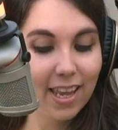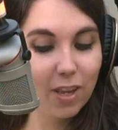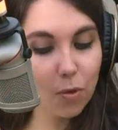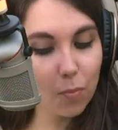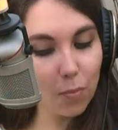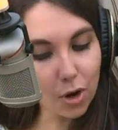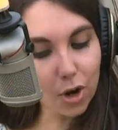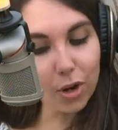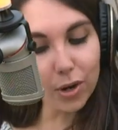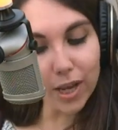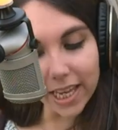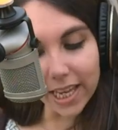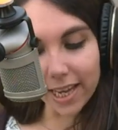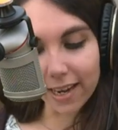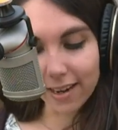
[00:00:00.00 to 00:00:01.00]
y un poco lo que
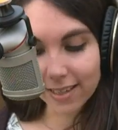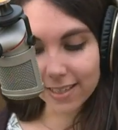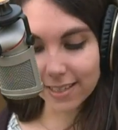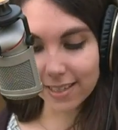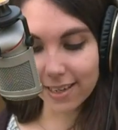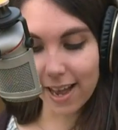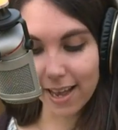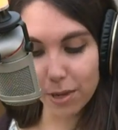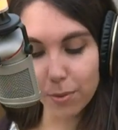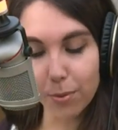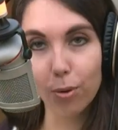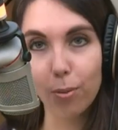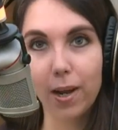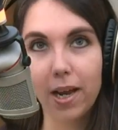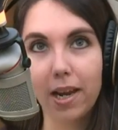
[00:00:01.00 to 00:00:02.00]
quiere decir ahí
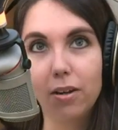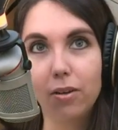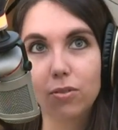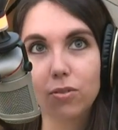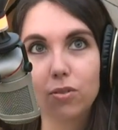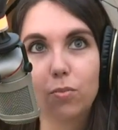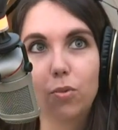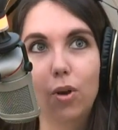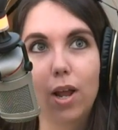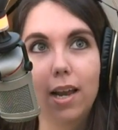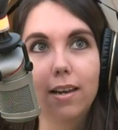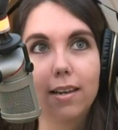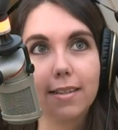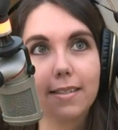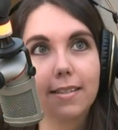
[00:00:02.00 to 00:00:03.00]
Brubel con su
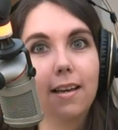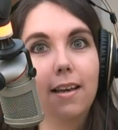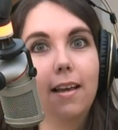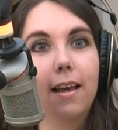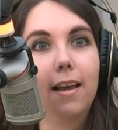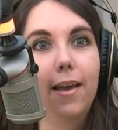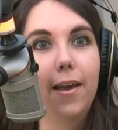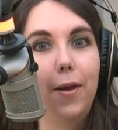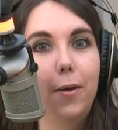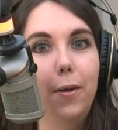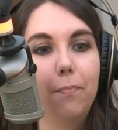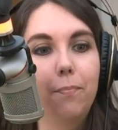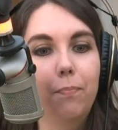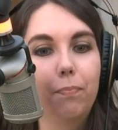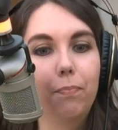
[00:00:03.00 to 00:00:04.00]
mural es,
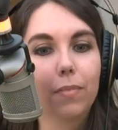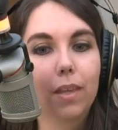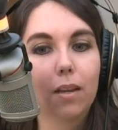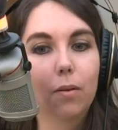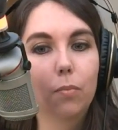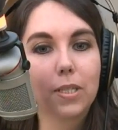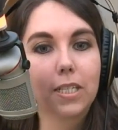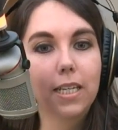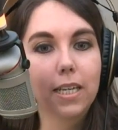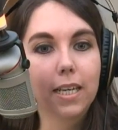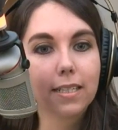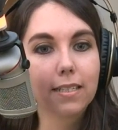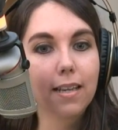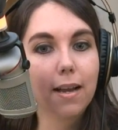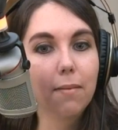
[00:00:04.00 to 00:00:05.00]
em, pues sí, que
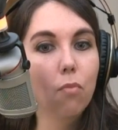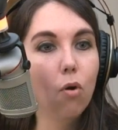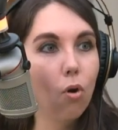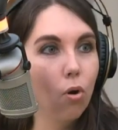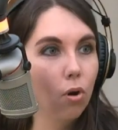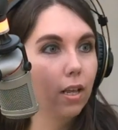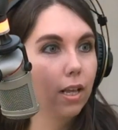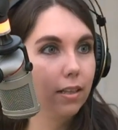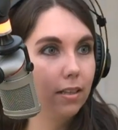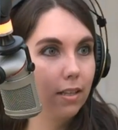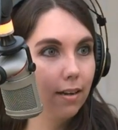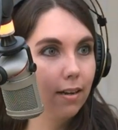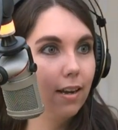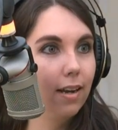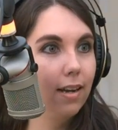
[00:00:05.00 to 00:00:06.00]
este amor que
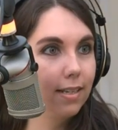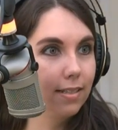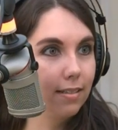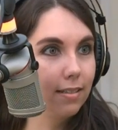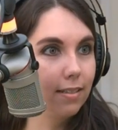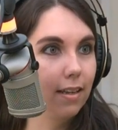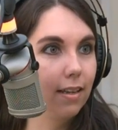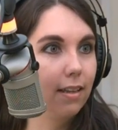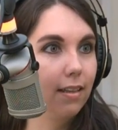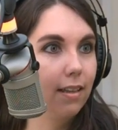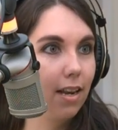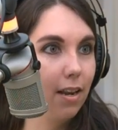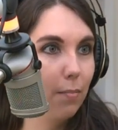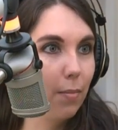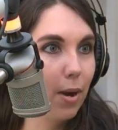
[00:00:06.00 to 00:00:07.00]
tiene el este de
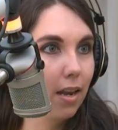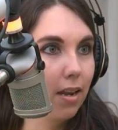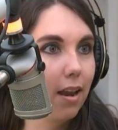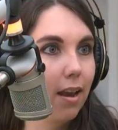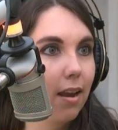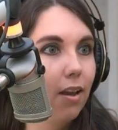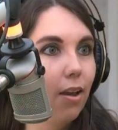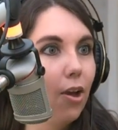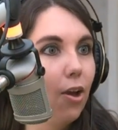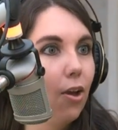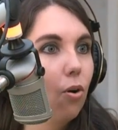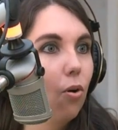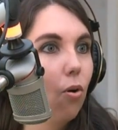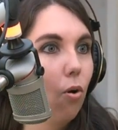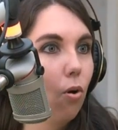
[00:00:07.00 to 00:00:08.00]
Alemania
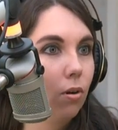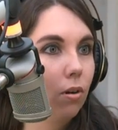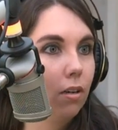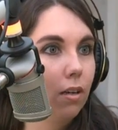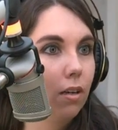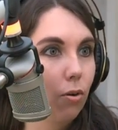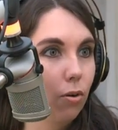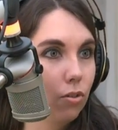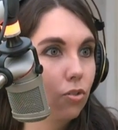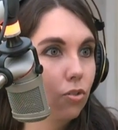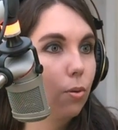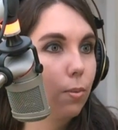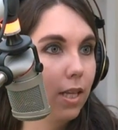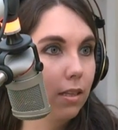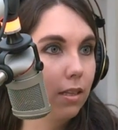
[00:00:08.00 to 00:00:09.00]
con la Unión
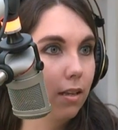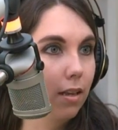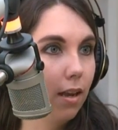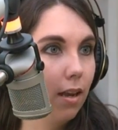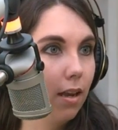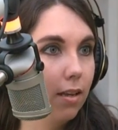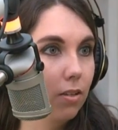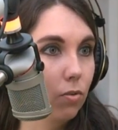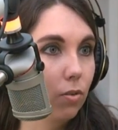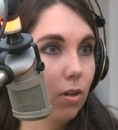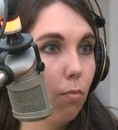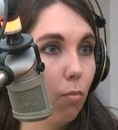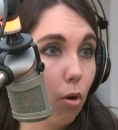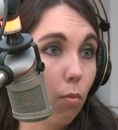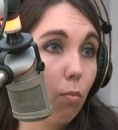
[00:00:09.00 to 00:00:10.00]
Soviética es un
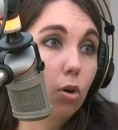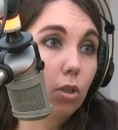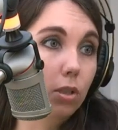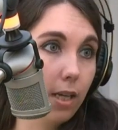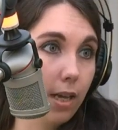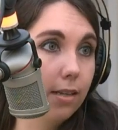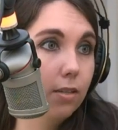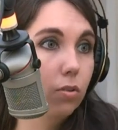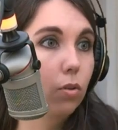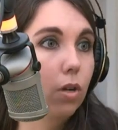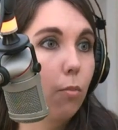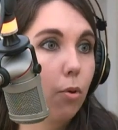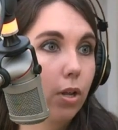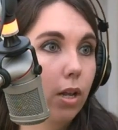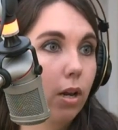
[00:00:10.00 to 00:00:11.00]
amor mortal, es un
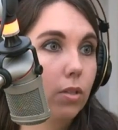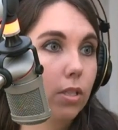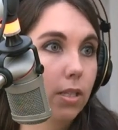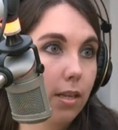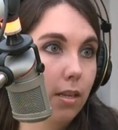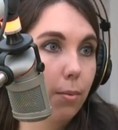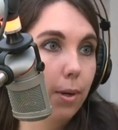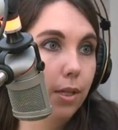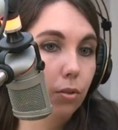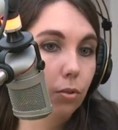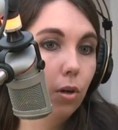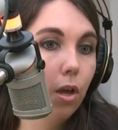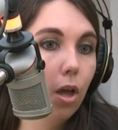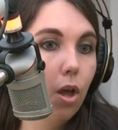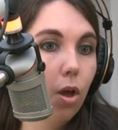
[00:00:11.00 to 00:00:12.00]
amor que lo está
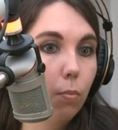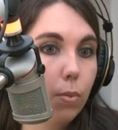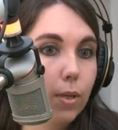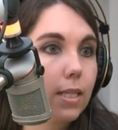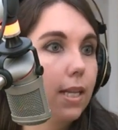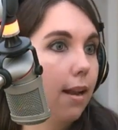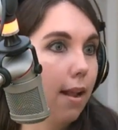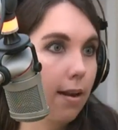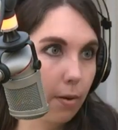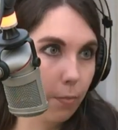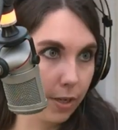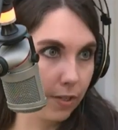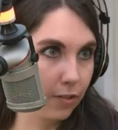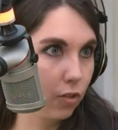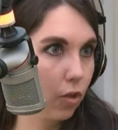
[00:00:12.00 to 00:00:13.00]
llevando pues a la
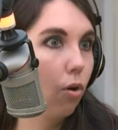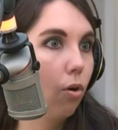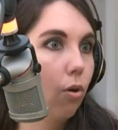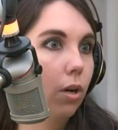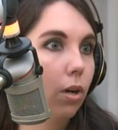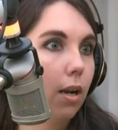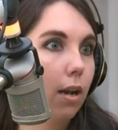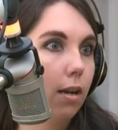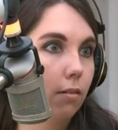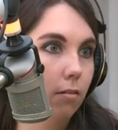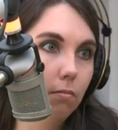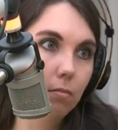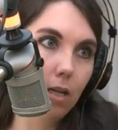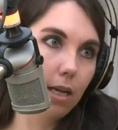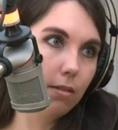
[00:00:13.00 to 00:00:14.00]
represión,
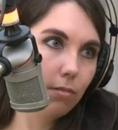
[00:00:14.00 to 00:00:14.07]
a,